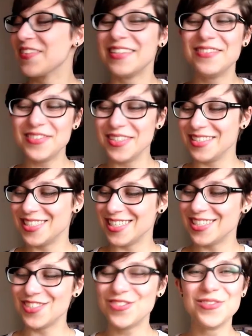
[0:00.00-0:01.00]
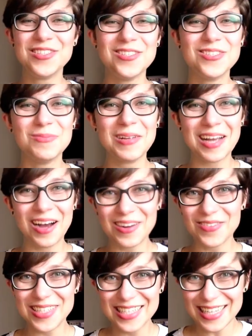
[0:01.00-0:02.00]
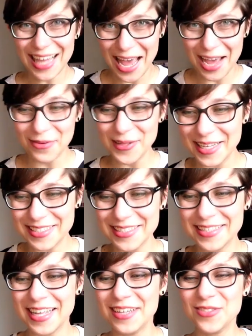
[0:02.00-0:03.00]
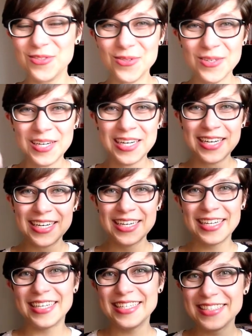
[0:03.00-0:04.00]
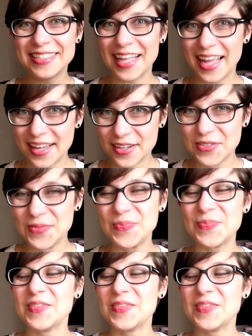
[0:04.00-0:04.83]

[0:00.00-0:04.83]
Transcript: Enfim, gente, é difícil explicar o que, que é esse texto inteiro,